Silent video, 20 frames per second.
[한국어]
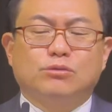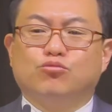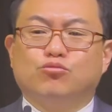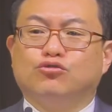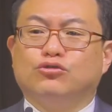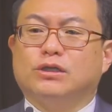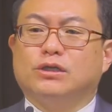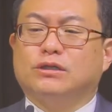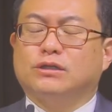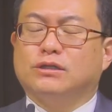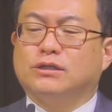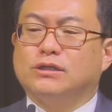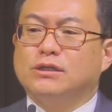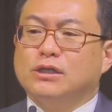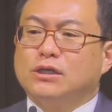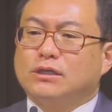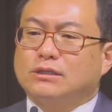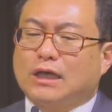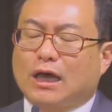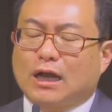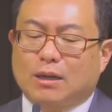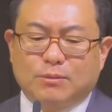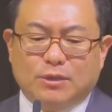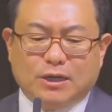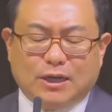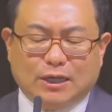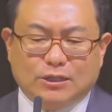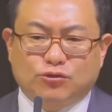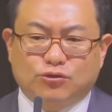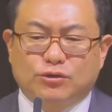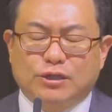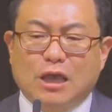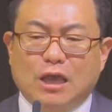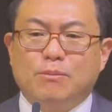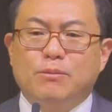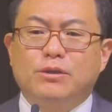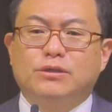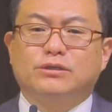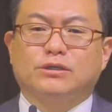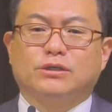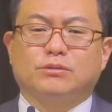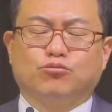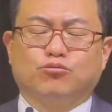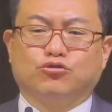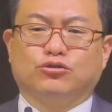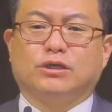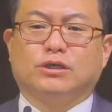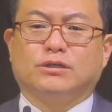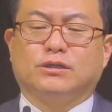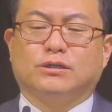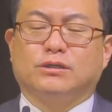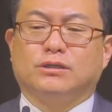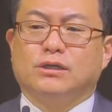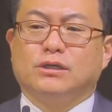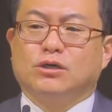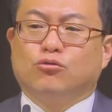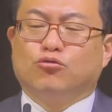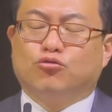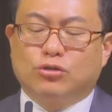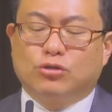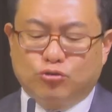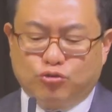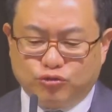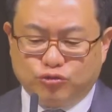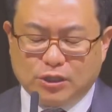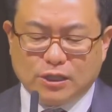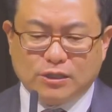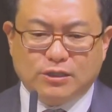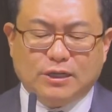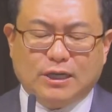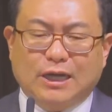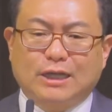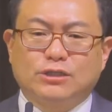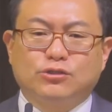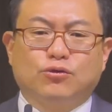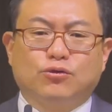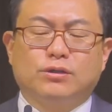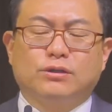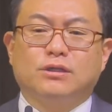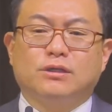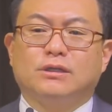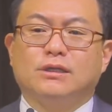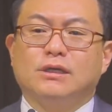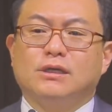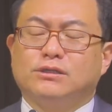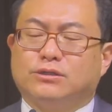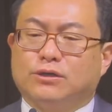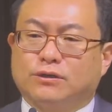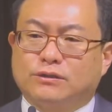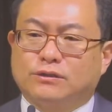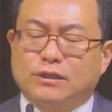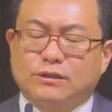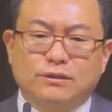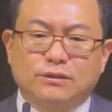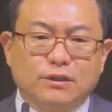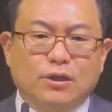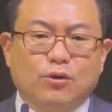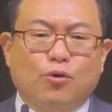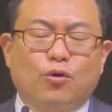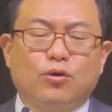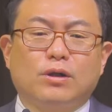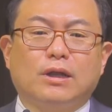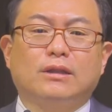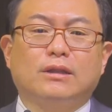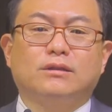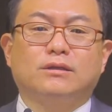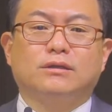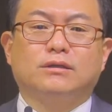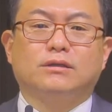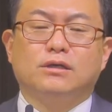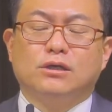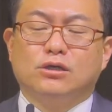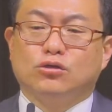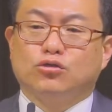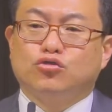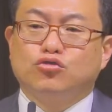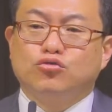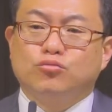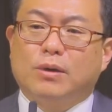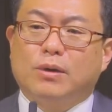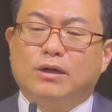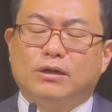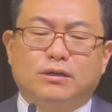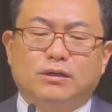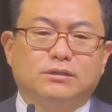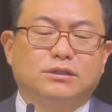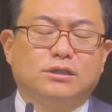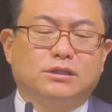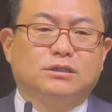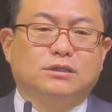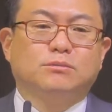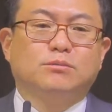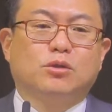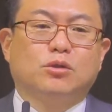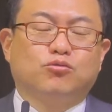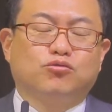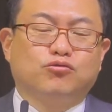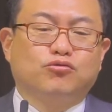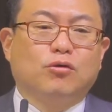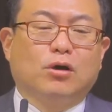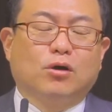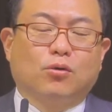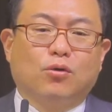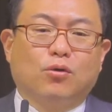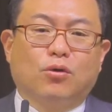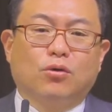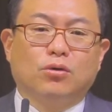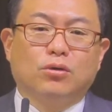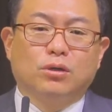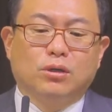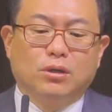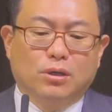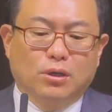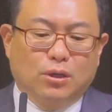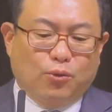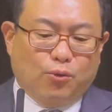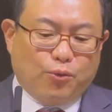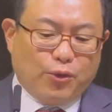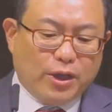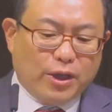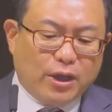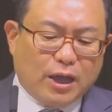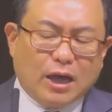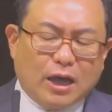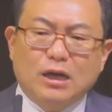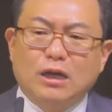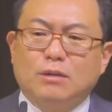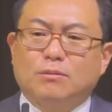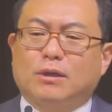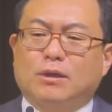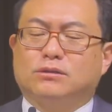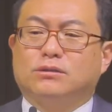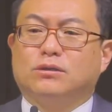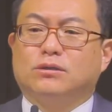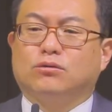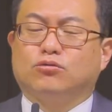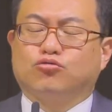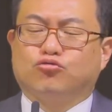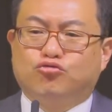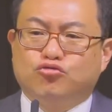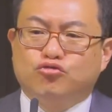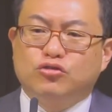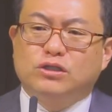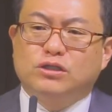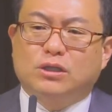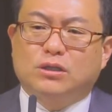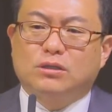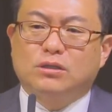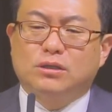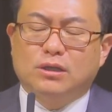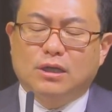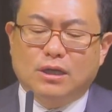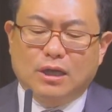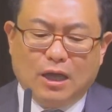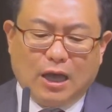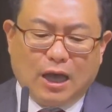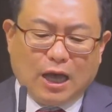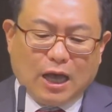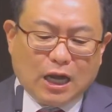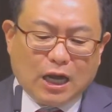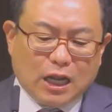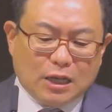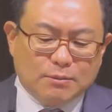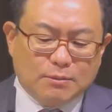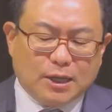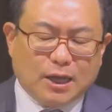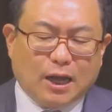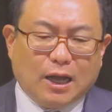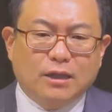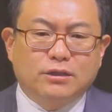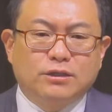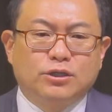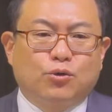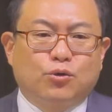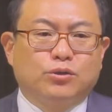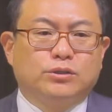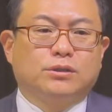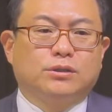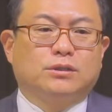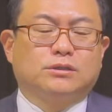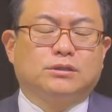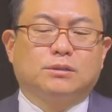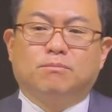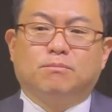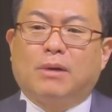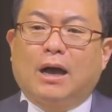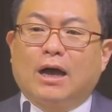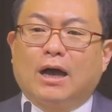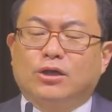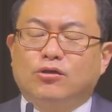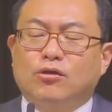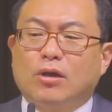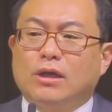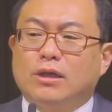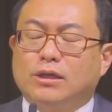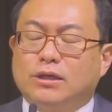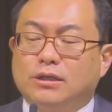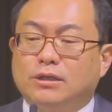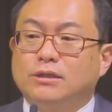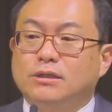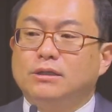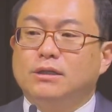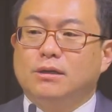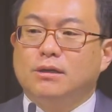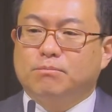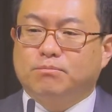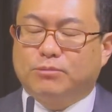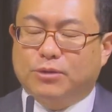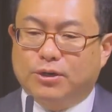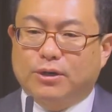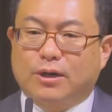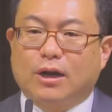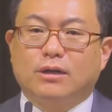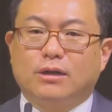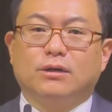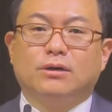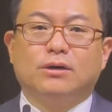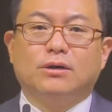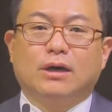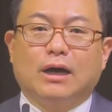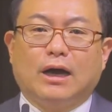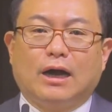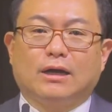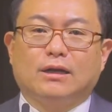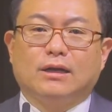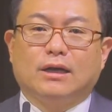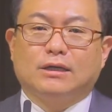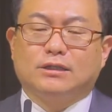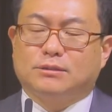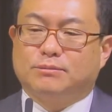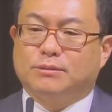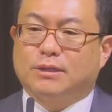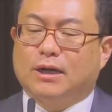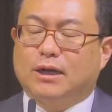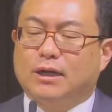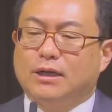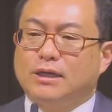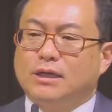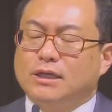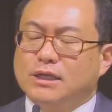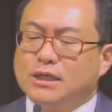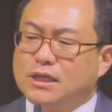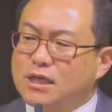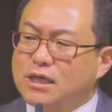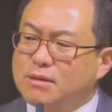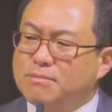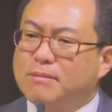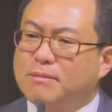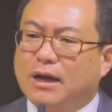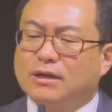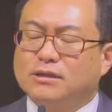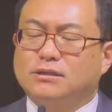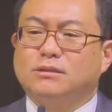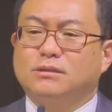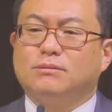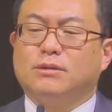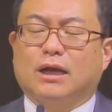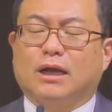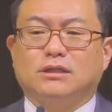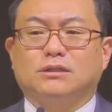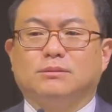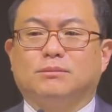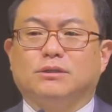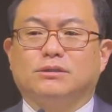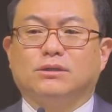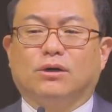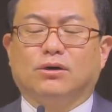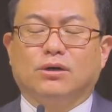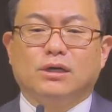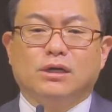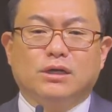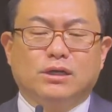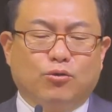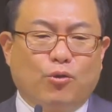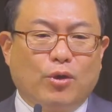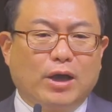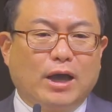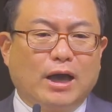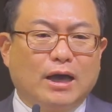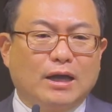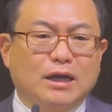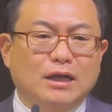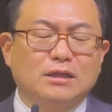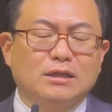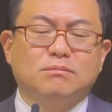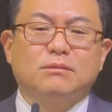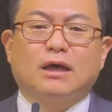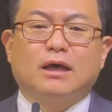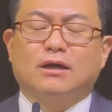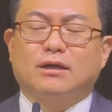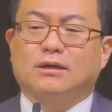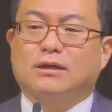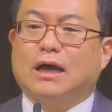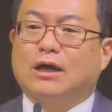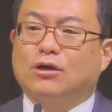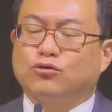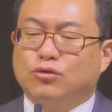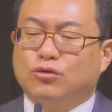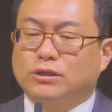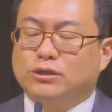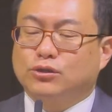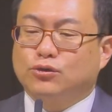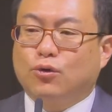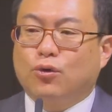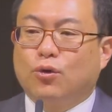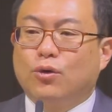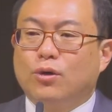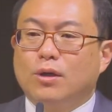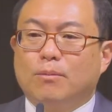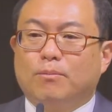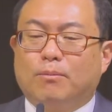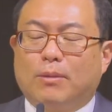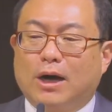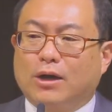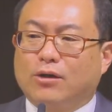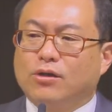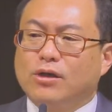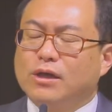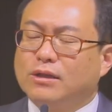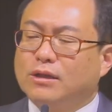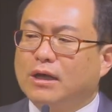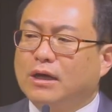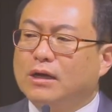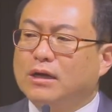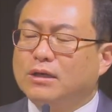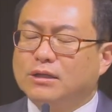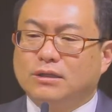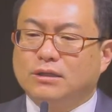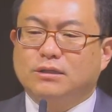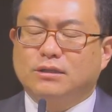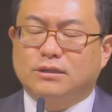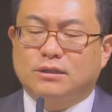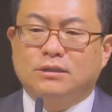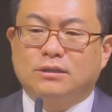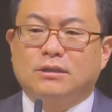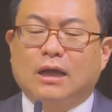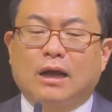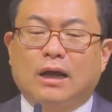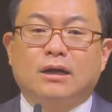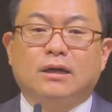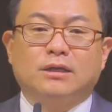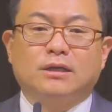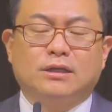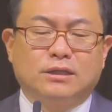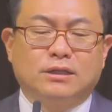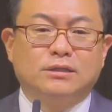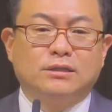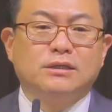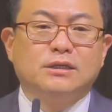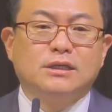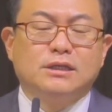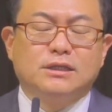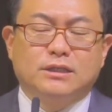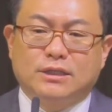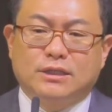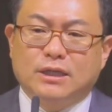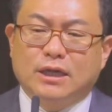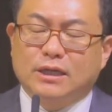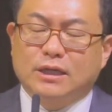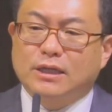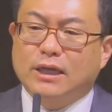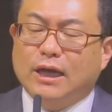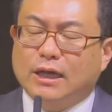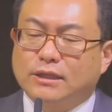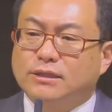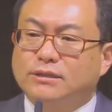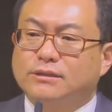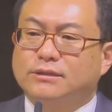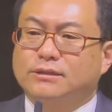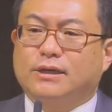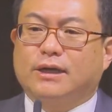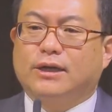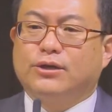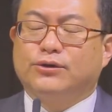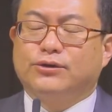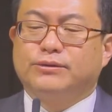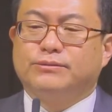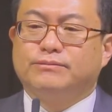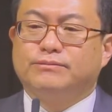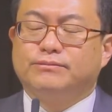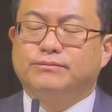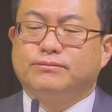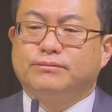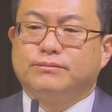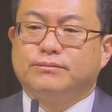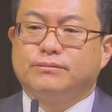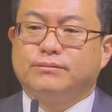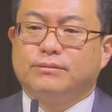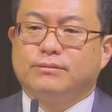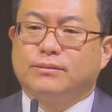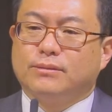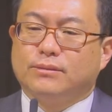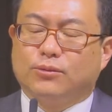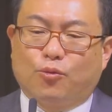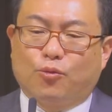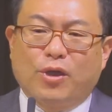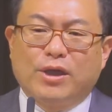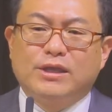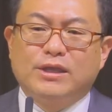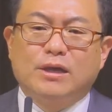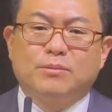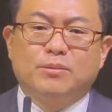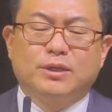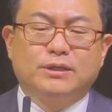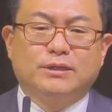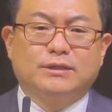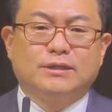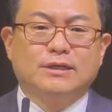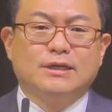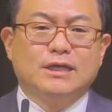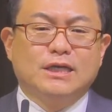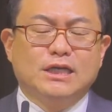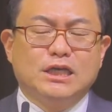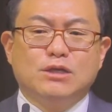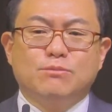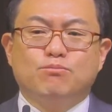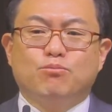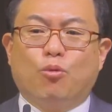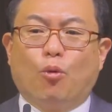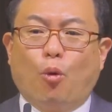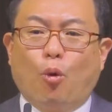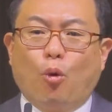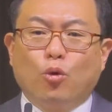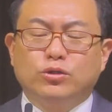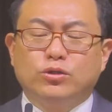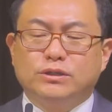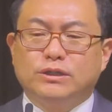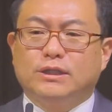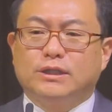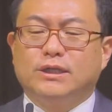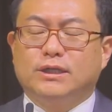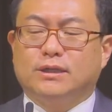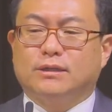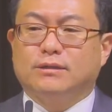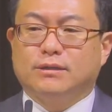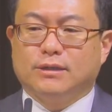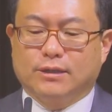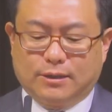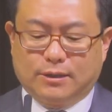문제들, 사람들이 가지고 있는 내면적인 문제들, 우리 후대들이 가지고 있는 정체성의 혼란들, 수많은 것이 있음에도 불구하고 왜 하나님께서는 굳이 하나님의 아들이 오신 것은 마귀의 일을 멸하려 하려 하심이라. 이 말씀을 하시면서 왜 하나님 나라를 강조하시고 마귀의 나라, 나라 일을 이야기하셨을까요? 왜냐하면 이 모든 일이